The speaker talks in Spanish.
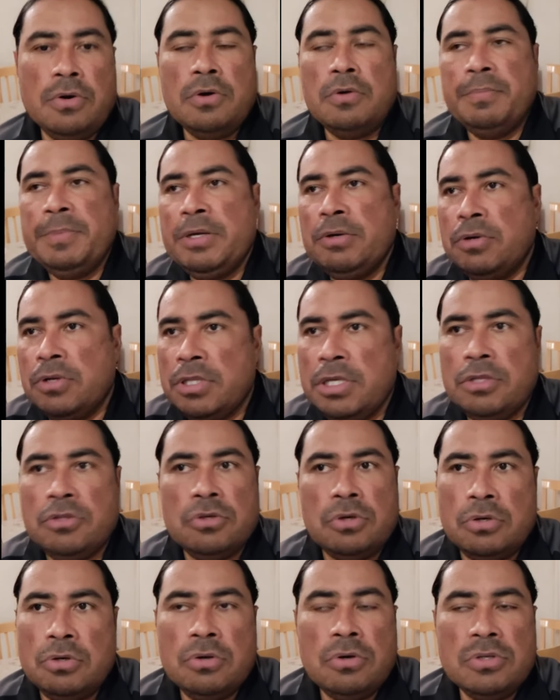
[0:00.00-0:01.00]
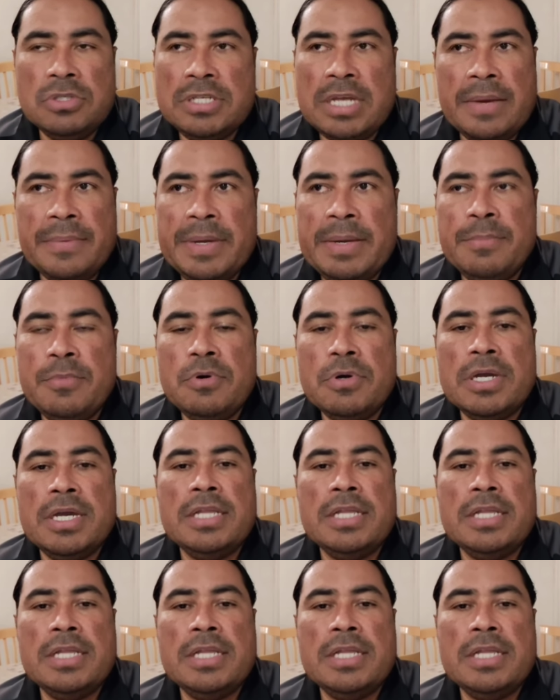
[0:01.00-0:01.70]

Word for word: o mejor dicho, no sabemos